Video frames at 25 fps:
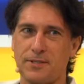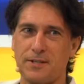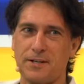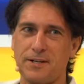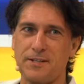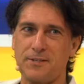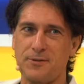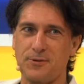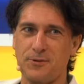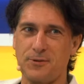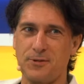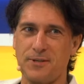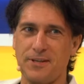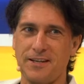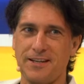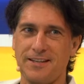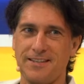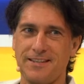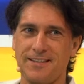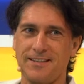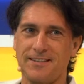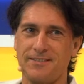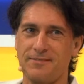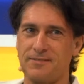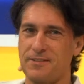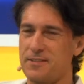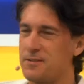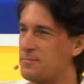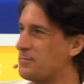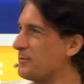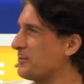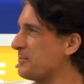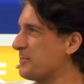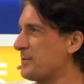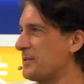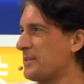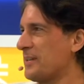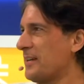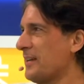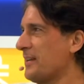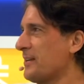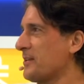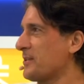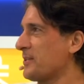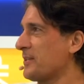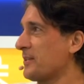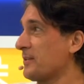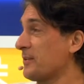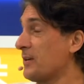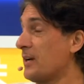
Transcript: «Радио няня». Вы не помните, конечно.